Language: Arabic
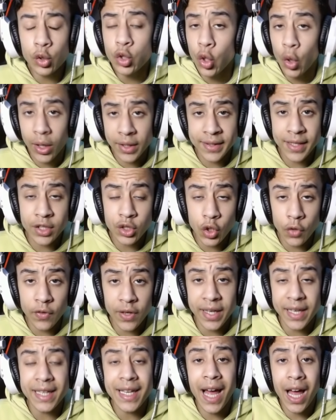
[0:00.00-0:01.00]
ودلوقتي هنشوف
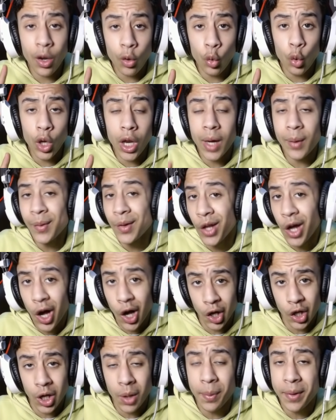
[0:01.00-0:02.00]
الخرعه الاولى من
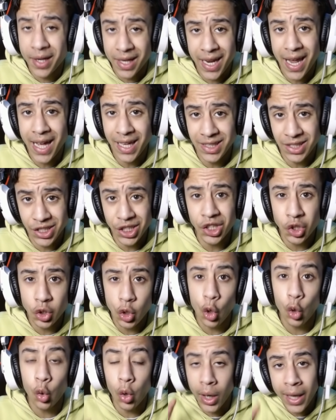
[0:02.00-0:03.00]
اغرب خرعه تيك
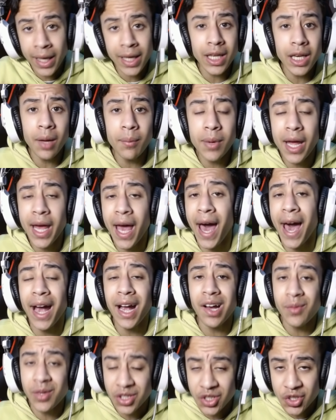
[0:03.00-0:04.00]
توك ولكن قبل اي
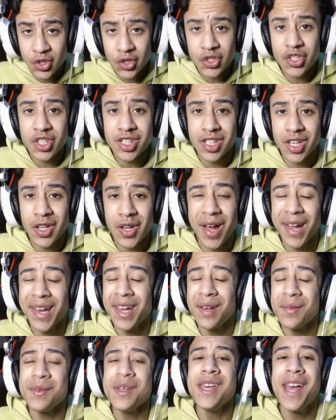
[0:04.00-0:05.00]
حاجه ما تنسوش تصلوا على
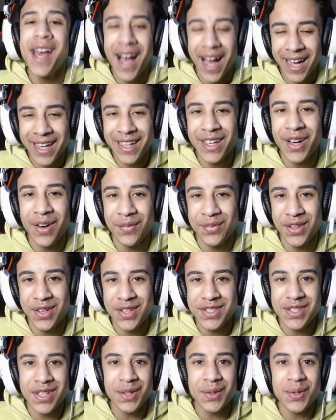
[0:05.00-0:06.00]
النبي عليه افضل
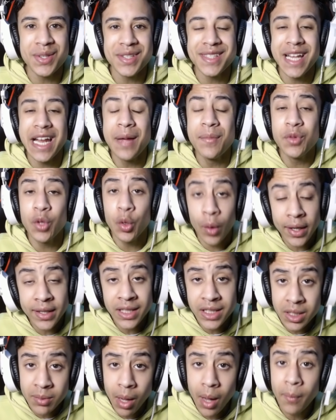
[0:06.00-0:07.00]
الصلاه والسلام
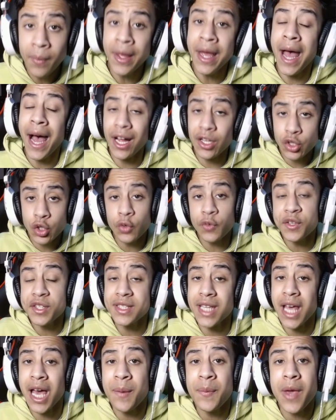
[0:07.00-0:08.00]
دلوقتي شباب هنشوف
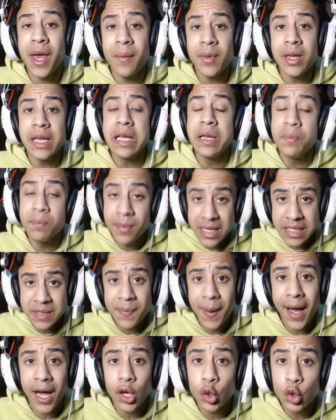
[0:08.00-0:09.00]
ازاي بيعمل
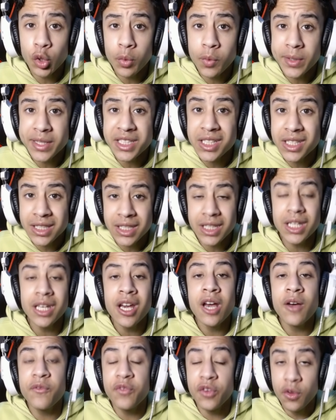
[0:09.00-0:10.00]
المسبح الاوتوماتيكي
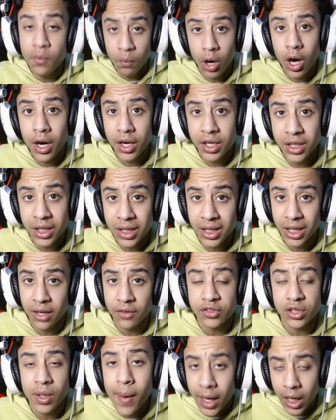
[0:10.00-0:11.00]
في
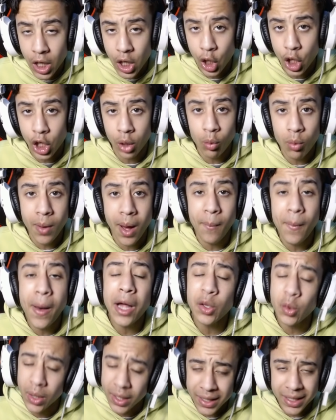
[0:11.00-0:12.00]
ماينكرافت طبعا هنجربه مع
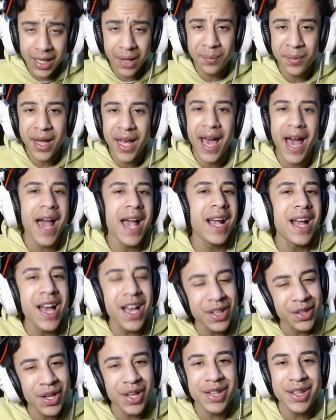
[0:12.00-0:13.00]
بعض ولكن قبل اي حاجه
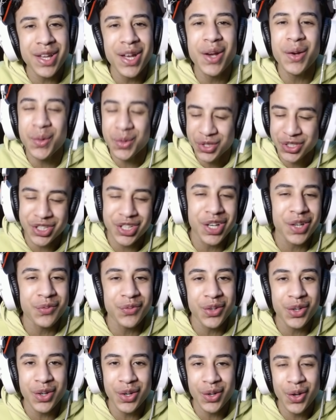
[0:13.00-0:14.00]
اضغط لايك واشترك في
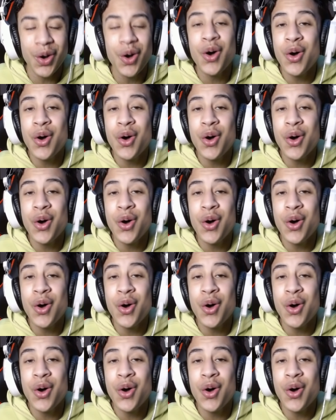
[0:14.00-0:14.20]
القناه